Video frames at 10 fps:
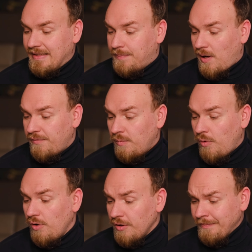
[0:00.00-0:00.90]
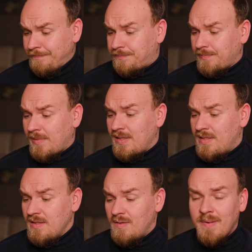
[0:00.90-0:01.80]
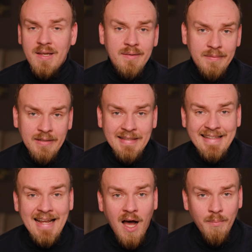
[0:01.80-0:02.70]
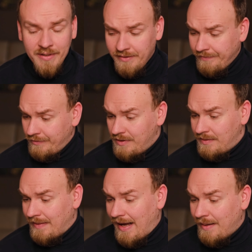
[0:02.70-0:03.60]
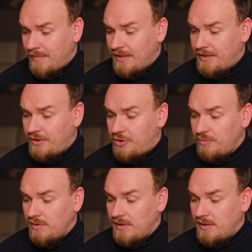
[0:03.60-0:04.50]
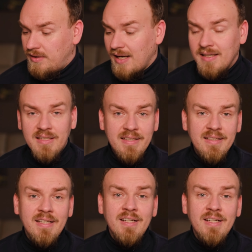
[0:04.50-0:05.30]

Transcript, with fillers: Die Parfümeure, das sind zwei Damen, und zwar einmal die Julie Dunkley